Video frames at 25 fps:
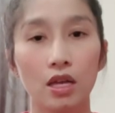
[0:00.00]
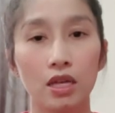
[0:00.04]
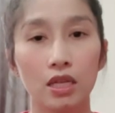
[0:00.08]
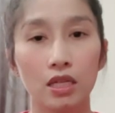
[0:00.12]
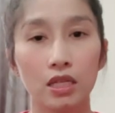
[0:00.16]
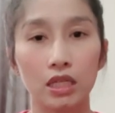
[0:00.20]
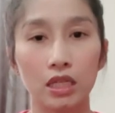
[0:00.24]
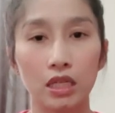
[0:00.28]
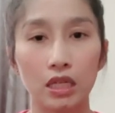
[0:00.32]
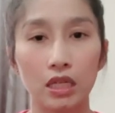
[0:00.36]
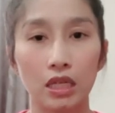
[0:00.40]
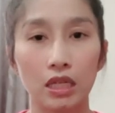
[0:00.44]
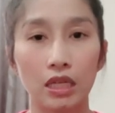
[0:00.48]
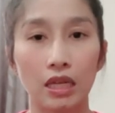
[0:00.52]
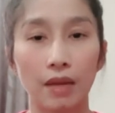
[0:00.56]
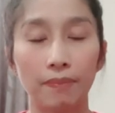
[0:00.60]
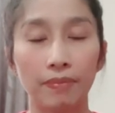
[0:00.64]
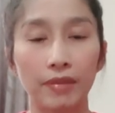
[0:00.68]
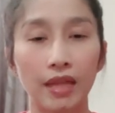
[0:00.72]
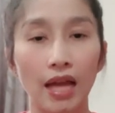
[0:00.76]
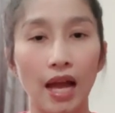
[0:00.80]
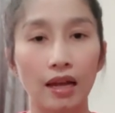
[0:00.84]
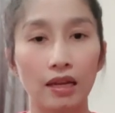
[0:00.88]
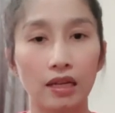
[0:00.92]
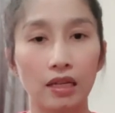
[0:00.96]
สี
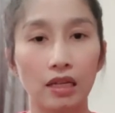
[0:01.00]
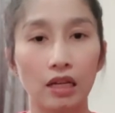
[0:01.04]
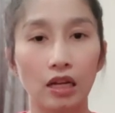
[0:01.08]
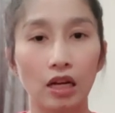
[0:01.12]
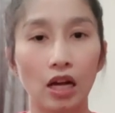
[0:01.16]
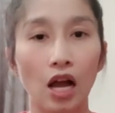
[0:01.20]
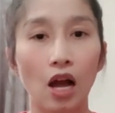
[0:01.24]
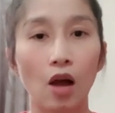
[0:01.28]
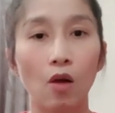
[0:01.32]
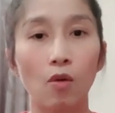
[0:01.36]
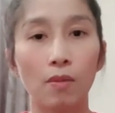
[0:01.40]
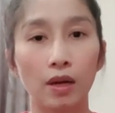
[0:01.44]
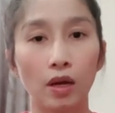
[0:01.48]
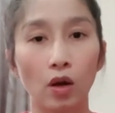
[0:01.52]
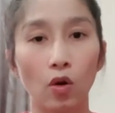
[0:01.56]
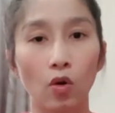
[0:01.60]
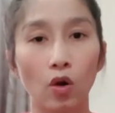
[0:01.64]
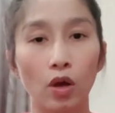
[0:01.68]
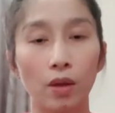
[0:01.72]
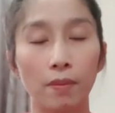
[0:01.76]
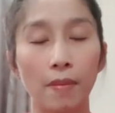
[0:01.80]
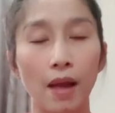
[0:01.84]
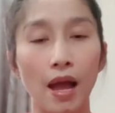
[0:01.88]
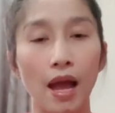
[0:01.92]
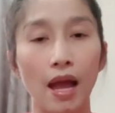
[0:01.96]
น้ำตาลเนี่ยเข้ามาน้อ
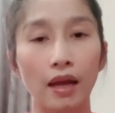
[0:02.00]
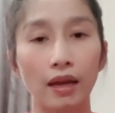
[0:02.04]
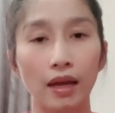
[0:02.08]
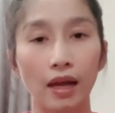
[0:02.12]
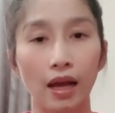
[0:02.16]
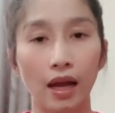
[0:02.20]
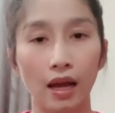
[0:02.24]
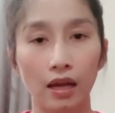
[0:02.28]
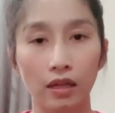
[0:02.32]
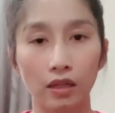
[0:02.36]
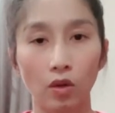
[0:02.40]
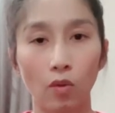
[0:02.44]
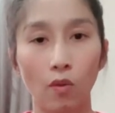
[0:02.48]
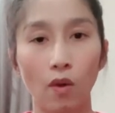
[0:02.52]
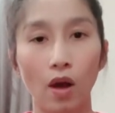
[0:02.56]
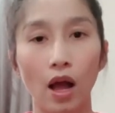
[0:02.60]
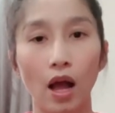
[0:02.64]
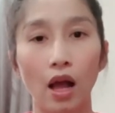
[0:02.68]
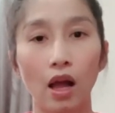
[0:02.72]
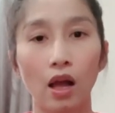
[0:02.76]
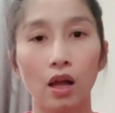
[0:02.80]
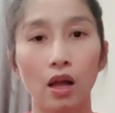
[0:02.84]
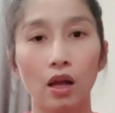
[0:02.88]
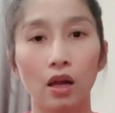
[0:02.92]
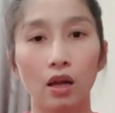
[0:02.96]
ยมากนะคะ แต่ว่า
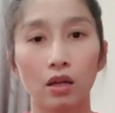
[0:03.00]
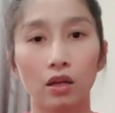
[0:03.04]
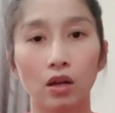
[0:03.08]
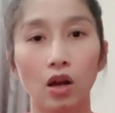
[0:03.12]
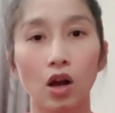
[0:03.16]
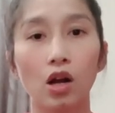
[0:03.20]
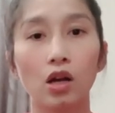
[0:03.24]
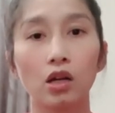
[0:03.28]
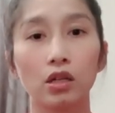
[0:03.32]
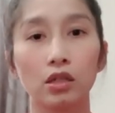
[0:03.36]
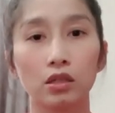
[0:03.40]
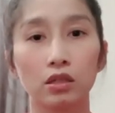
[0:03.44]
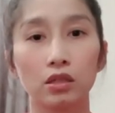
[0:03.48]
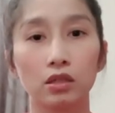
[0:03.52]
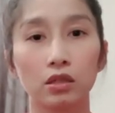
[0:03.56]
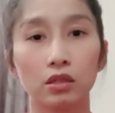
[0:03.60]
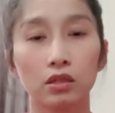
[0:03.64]
ก็คือ